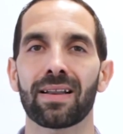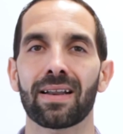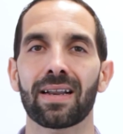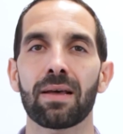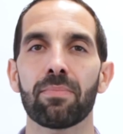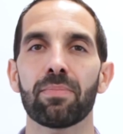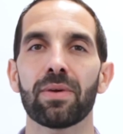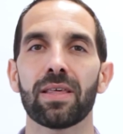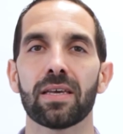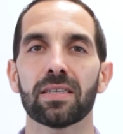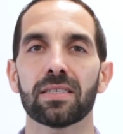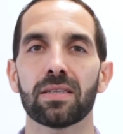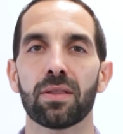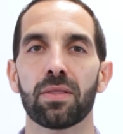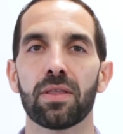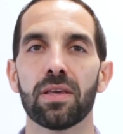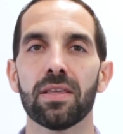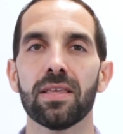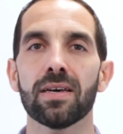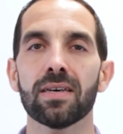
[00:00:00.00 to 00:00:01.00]
rápida y
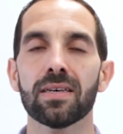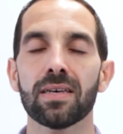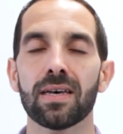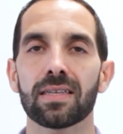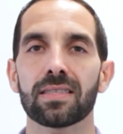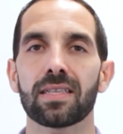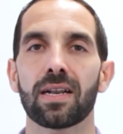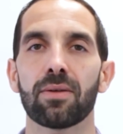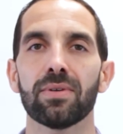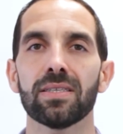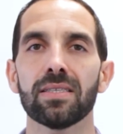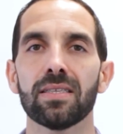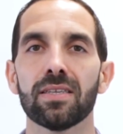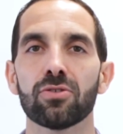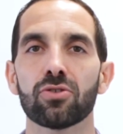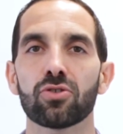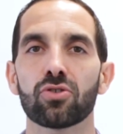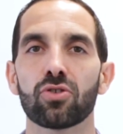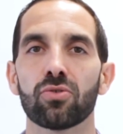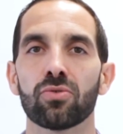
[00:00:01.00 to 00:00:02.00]
sencilla a través de
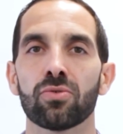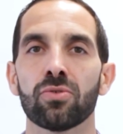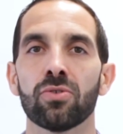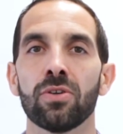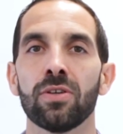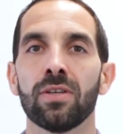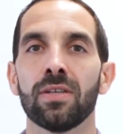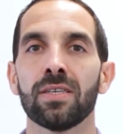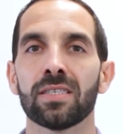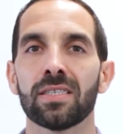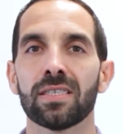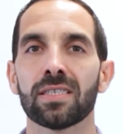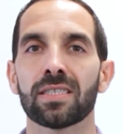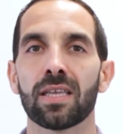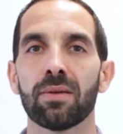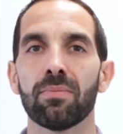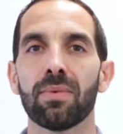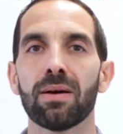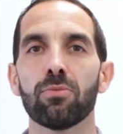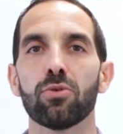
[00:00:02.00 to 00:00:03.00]
nuestro
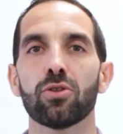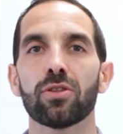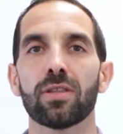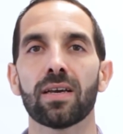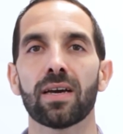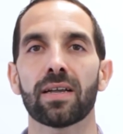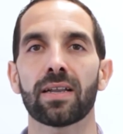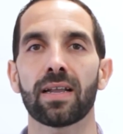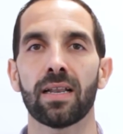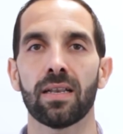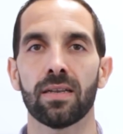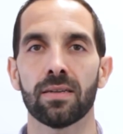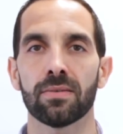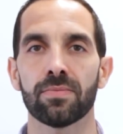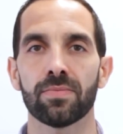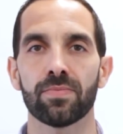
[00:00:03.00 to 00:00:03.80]
sistema multicanal,